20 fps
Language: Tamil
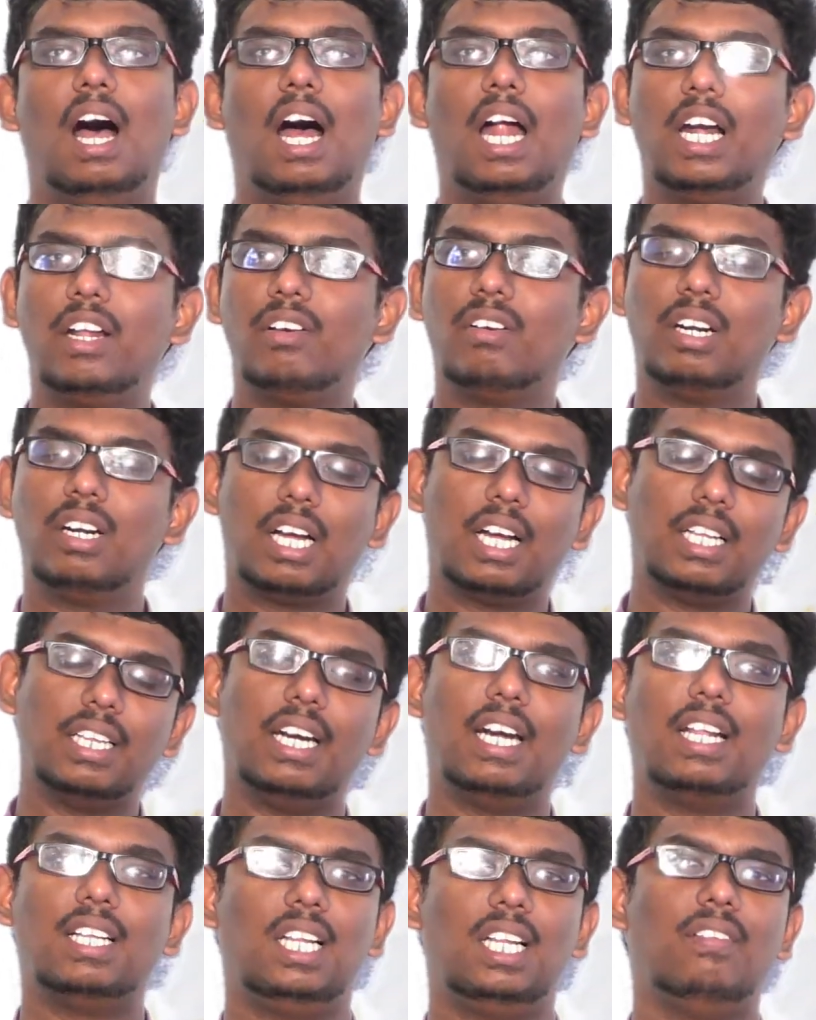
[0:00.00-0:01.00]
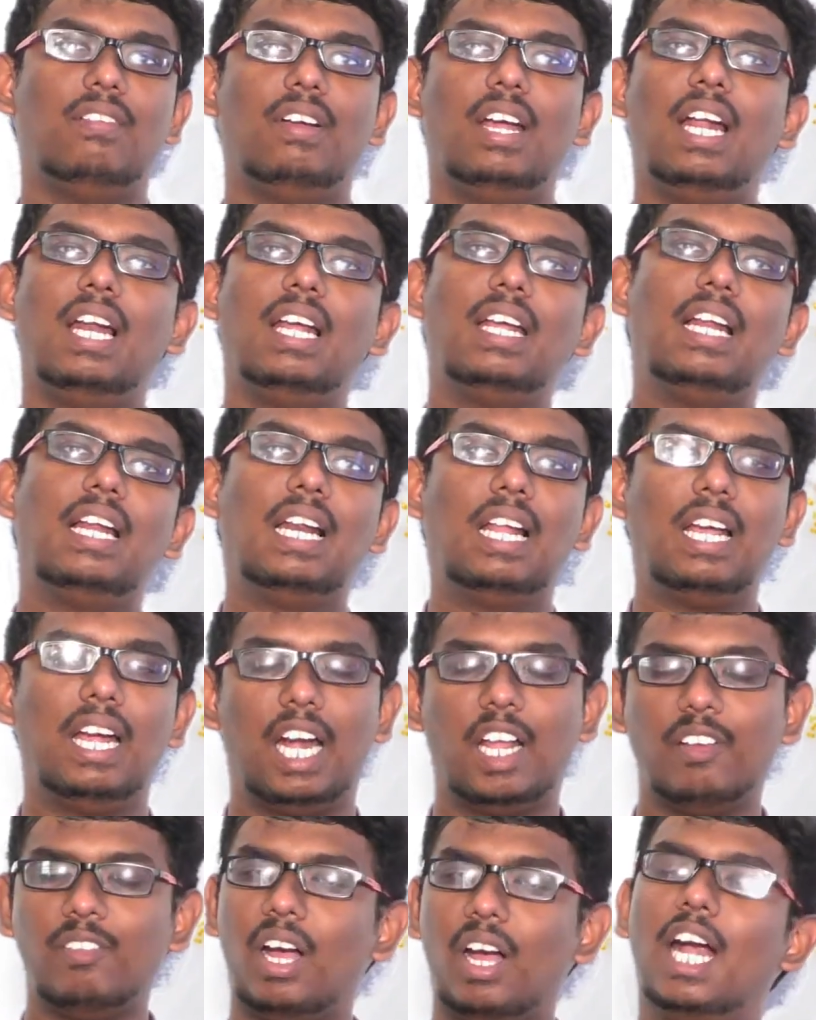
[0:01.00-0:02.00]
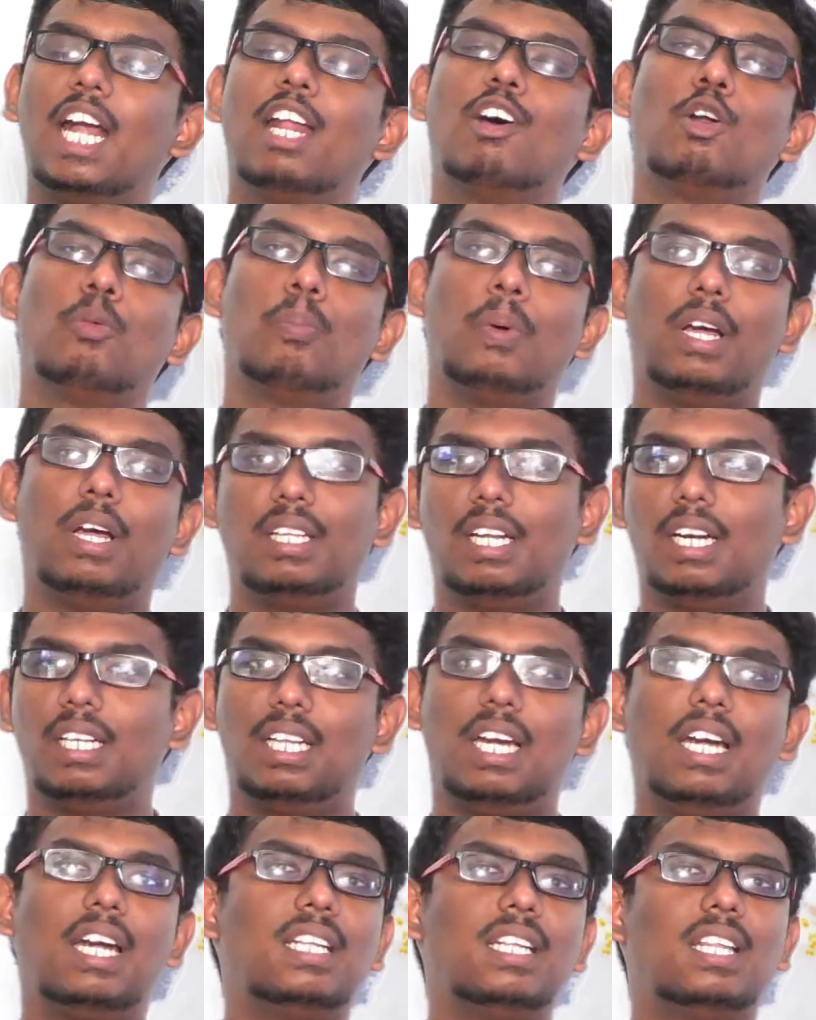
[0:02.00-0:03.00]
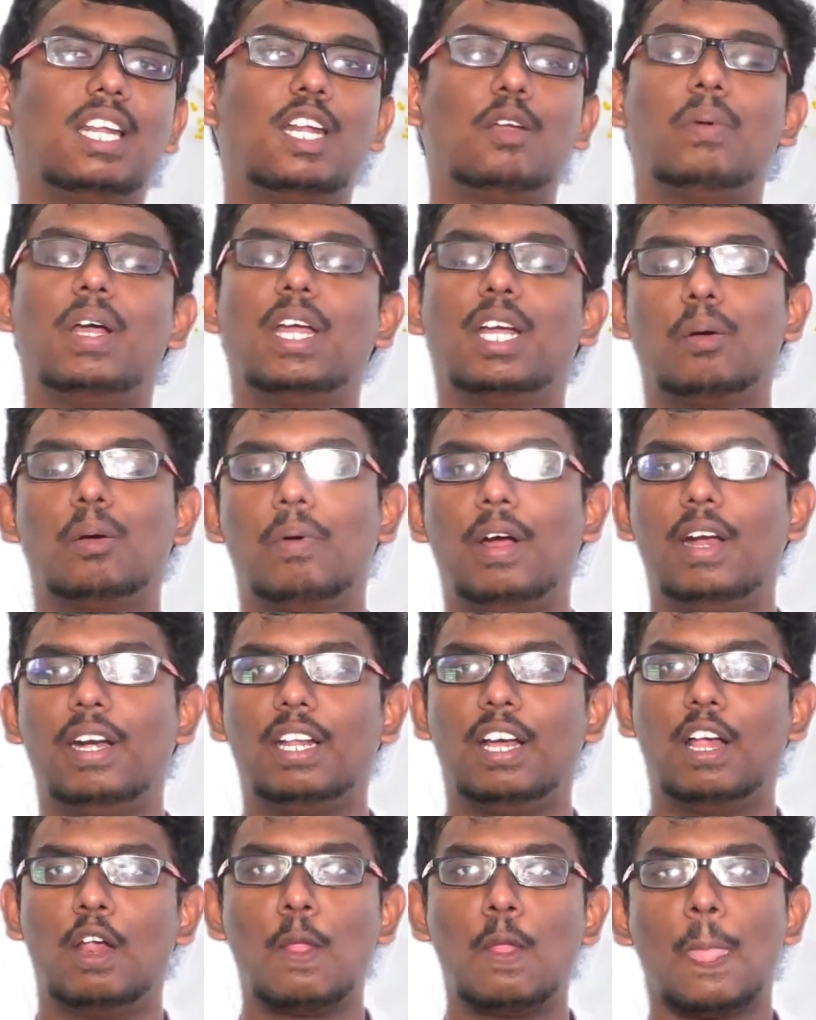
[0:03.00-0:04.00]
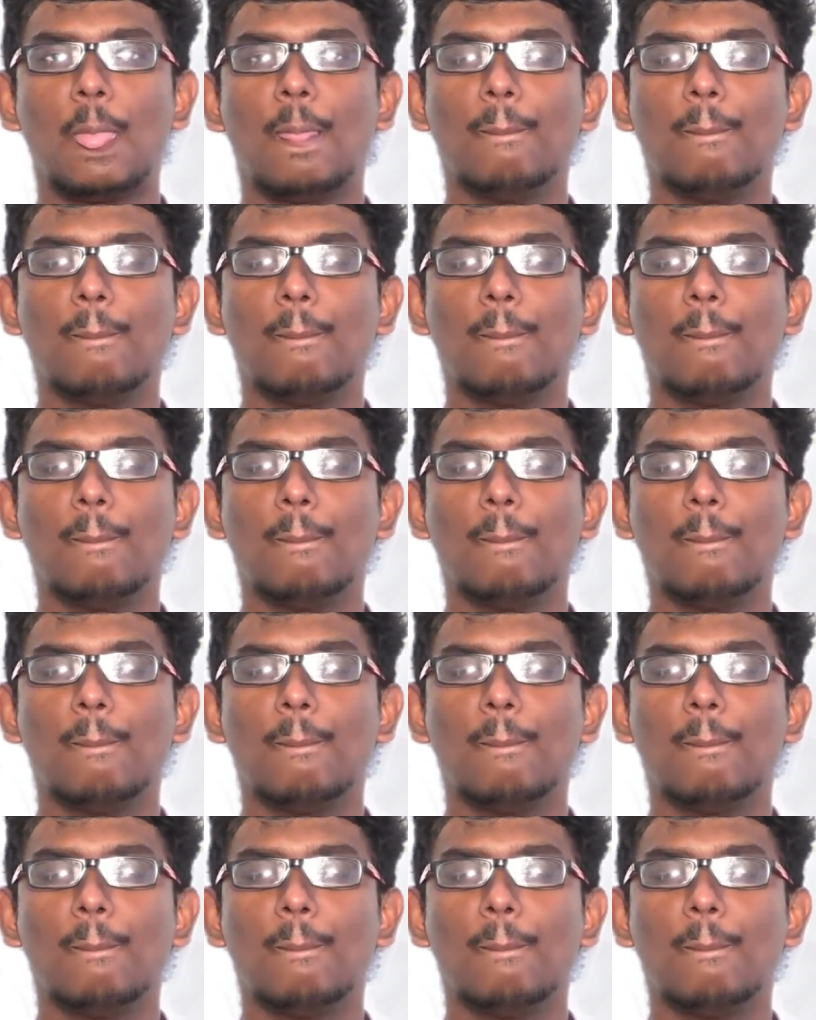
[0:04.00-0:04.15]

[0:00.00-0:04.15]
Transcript: ஆண்டவருக்கு அந்த இடத்துல வேலை இல்லை எனவே ஆண்டவர் போய் அந்த இடத்துல நித்திரை மயக்கமாயிட்டார்